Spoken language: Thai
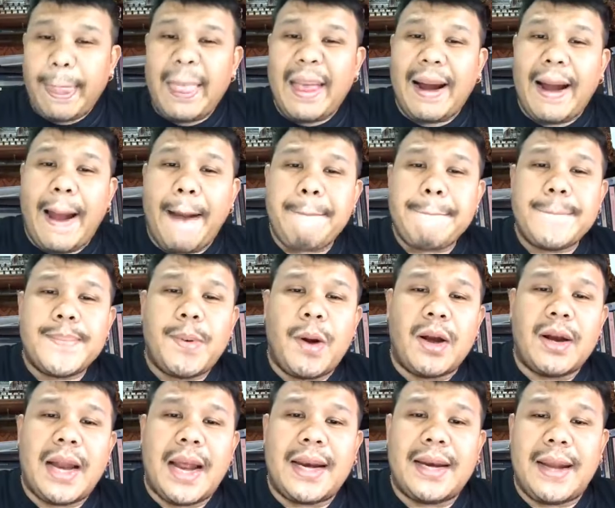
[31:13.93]
นะครับ เพราะ
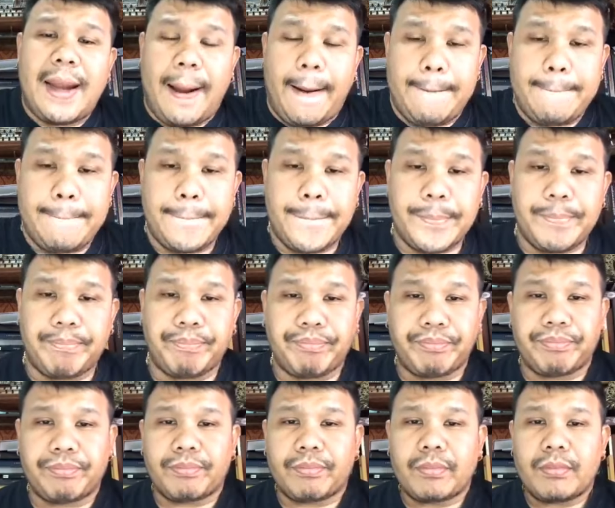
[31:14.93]
ฉะนั้นเนี่ย
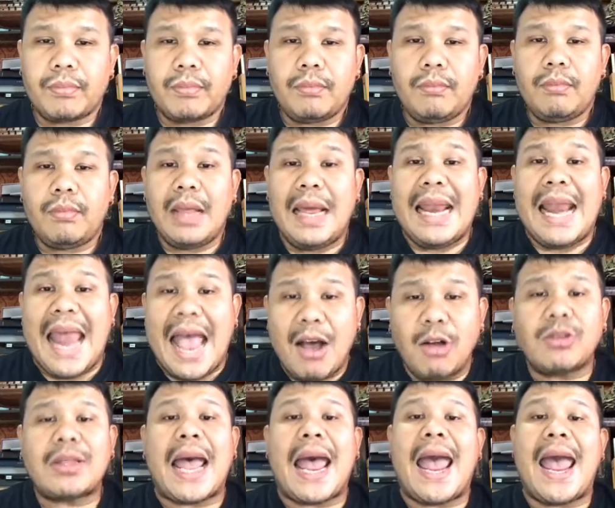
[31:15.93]
แล้ว
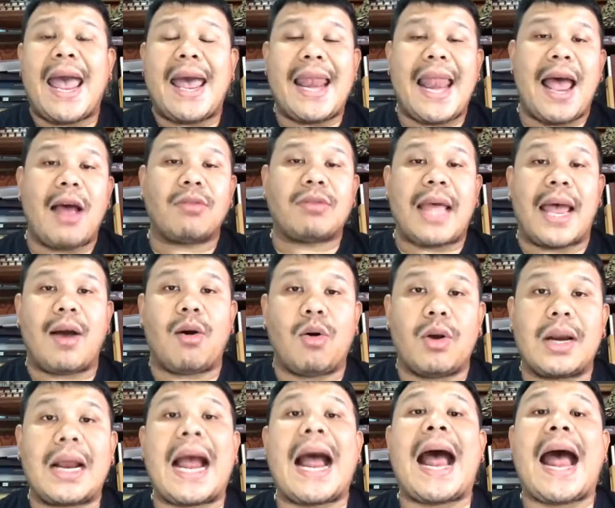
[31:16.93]
แต่แล้วแต่คน
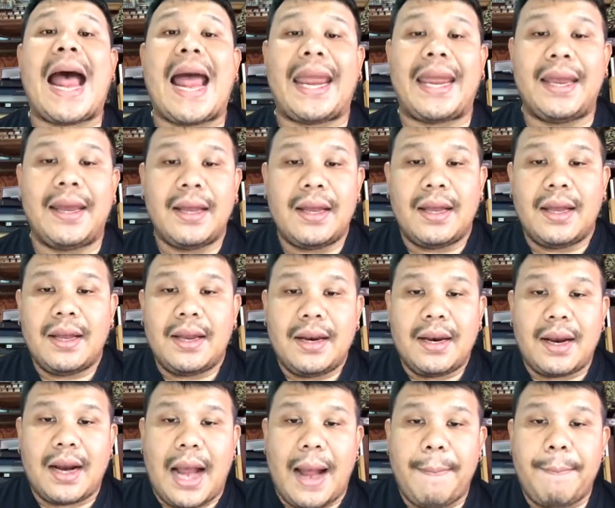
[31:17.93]
ขาย
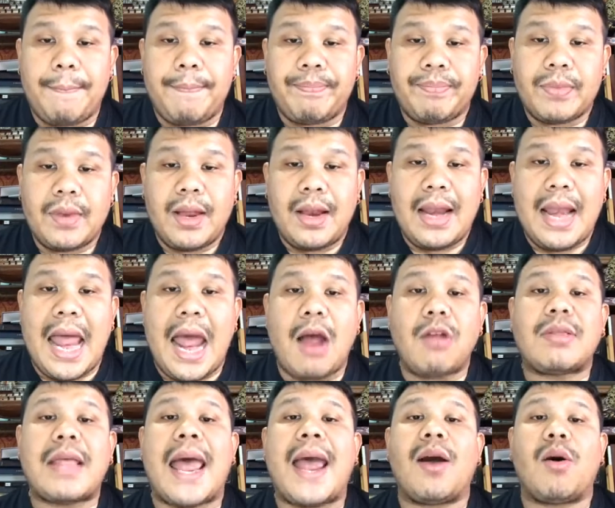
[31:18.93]
นะครับ แล้ว
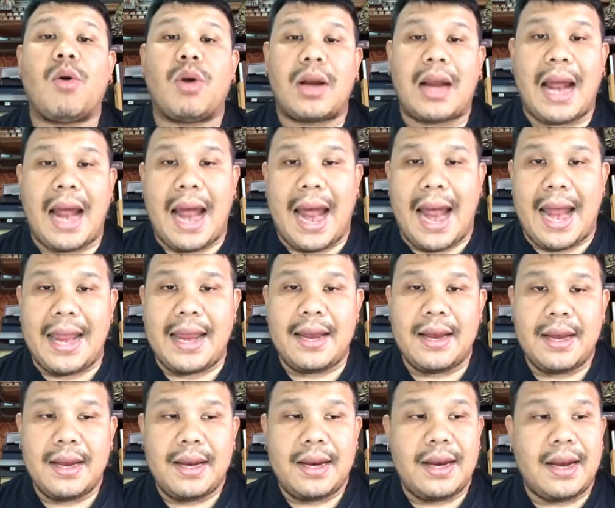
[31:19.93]
แต่คนขาย
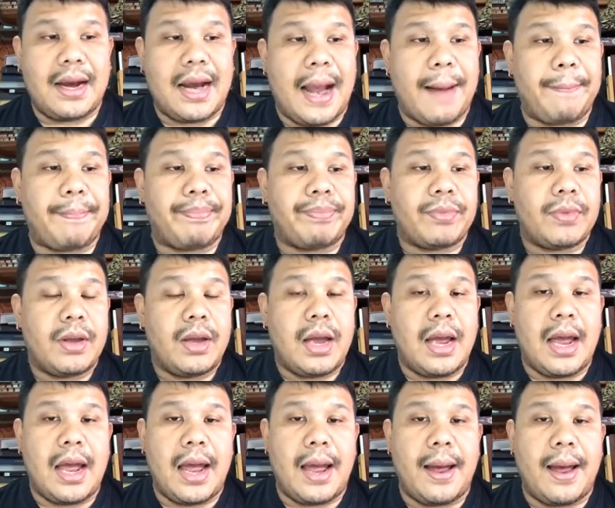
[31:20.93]
นะครับ
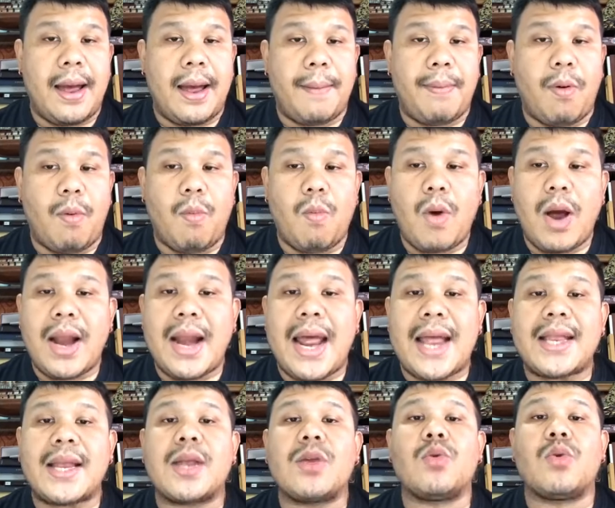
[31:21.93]
อ่าผมว่าน่า
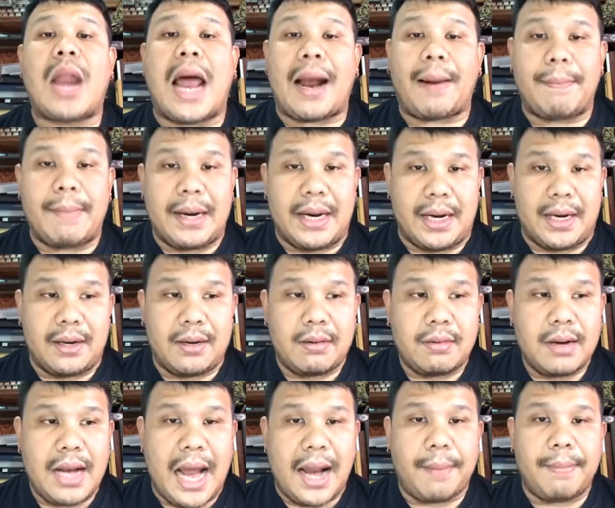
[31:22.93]
จะอยู่หลักหมื่น
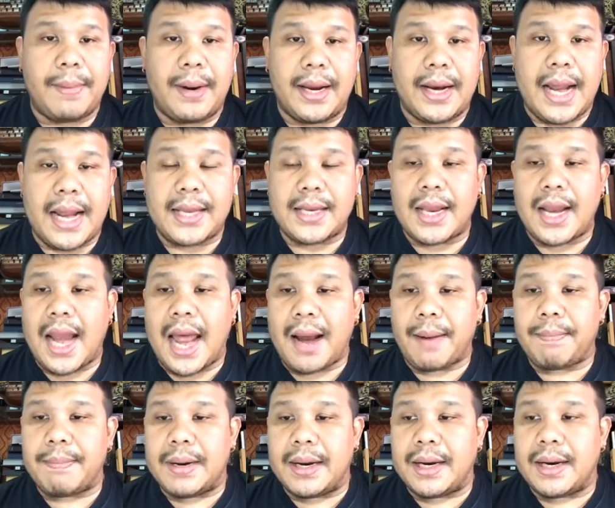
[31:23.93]
หลักหมื่นอาจจะหลัก
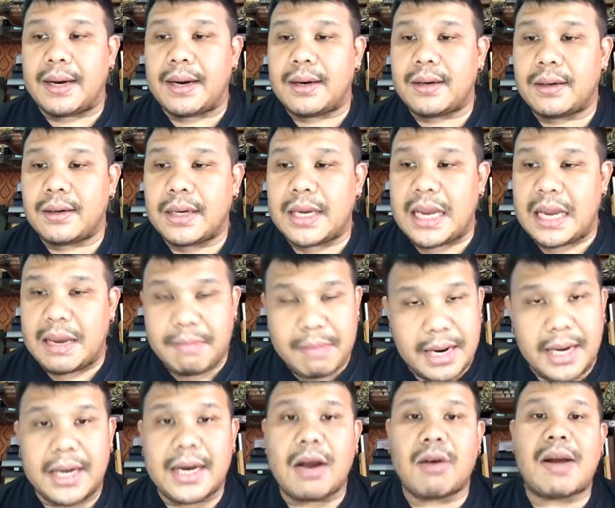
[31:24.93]
หมื่น กี่ห
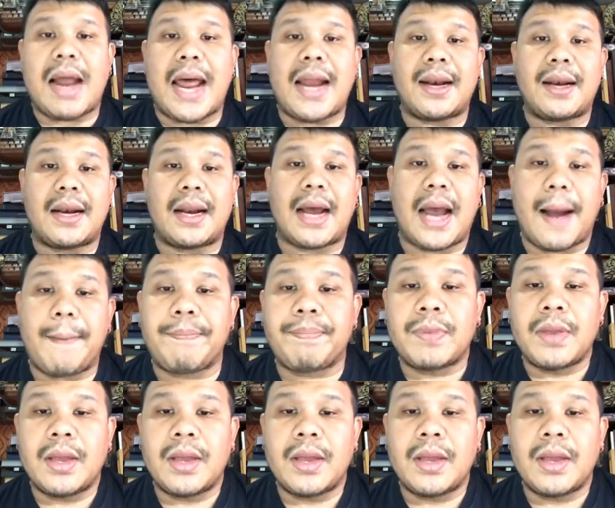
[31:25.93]
มื่นเท่านั้นนะครับ